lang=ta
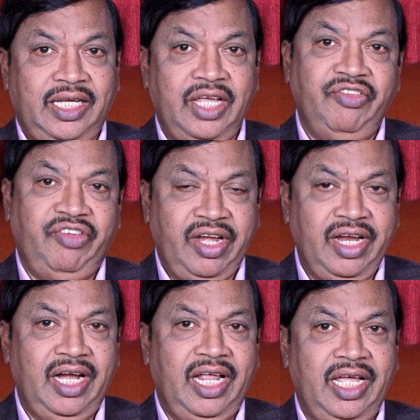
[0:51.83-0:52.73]
என்
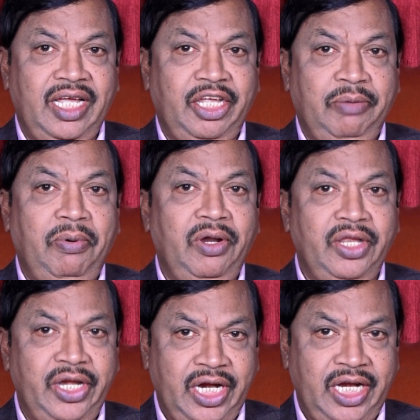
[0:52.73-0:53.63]
ஜனங்களே
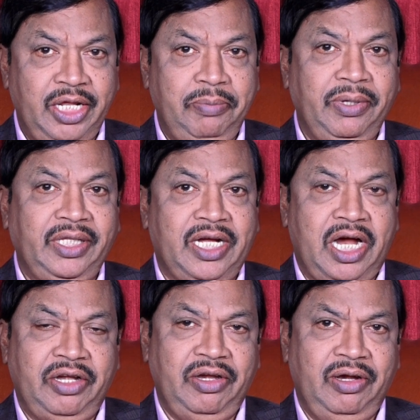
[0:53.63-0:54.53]
இப்பொழுது நீங்கள் இருப்பதை
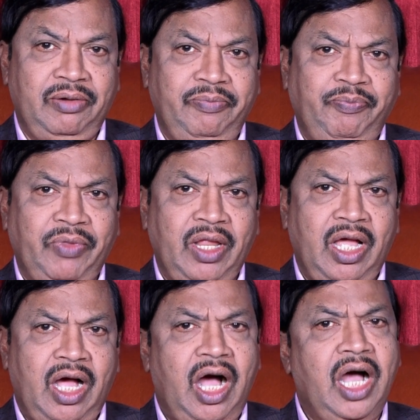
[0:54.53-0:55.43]
காட்டிலும்
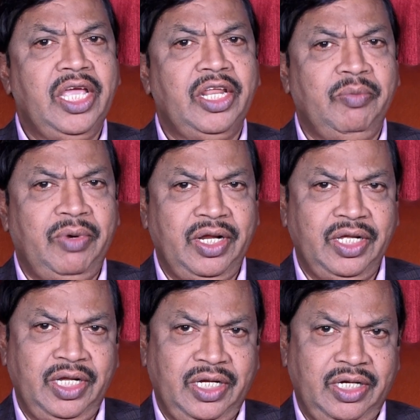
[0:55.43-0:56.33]
ஆயிரம்
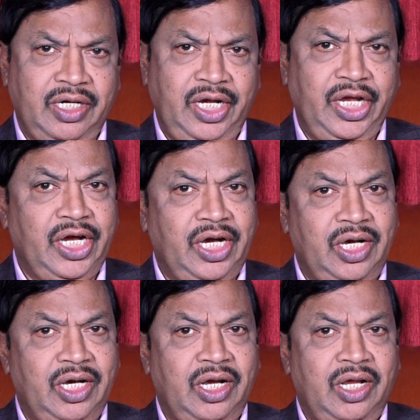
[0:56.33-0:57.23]
மடங்கு நீங்கள்
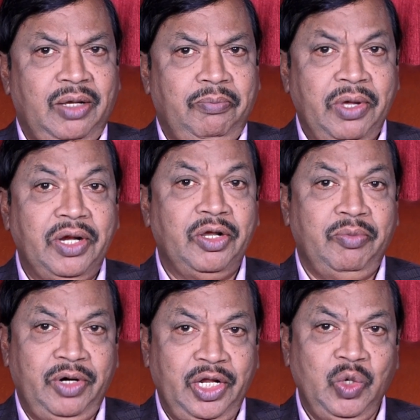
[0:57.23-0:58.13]

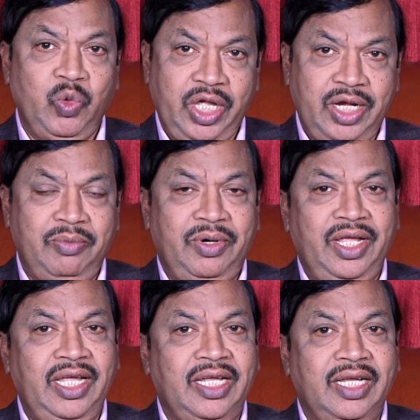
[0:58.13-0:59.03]
பெருகும்படி
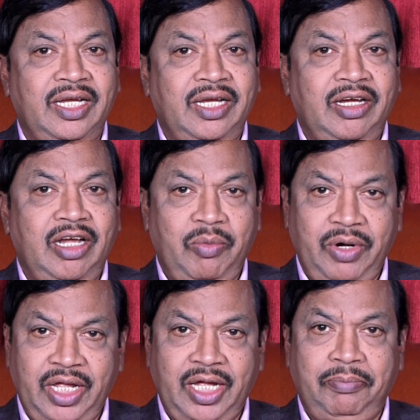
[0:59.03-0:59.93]
உயரும்படி
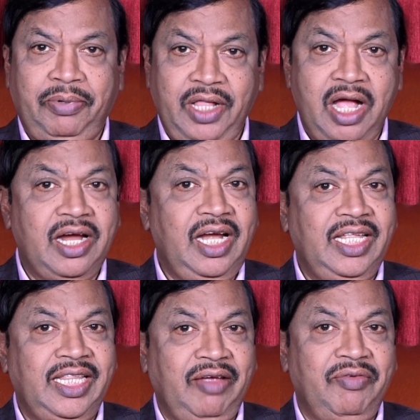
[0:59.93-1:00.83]
நம்முடைய
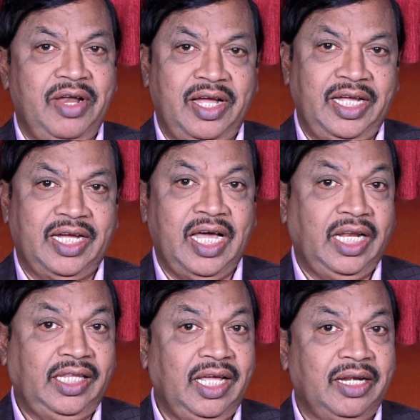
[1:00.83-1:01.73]
பிதாக்களின் தேவனாகிய
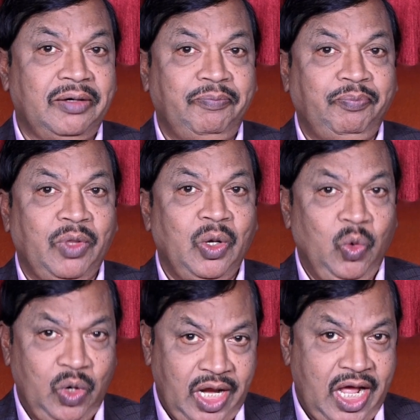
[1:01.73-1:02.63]
கர்த்தர்
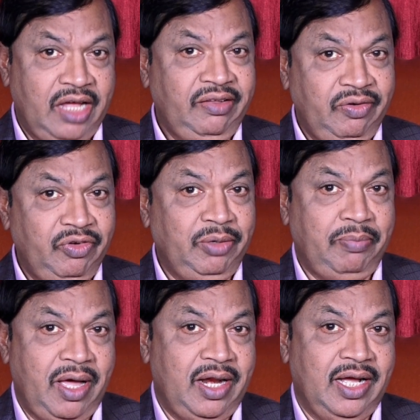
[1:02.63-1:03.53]
உங்களை
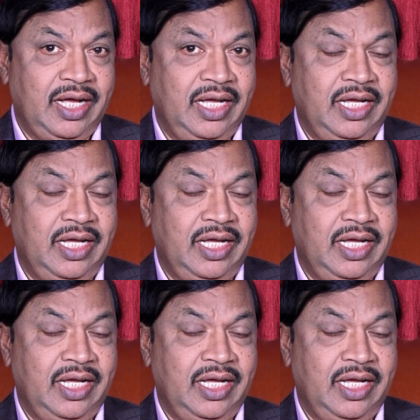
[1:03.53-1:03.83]
ஆசிர்வதிப்பாராக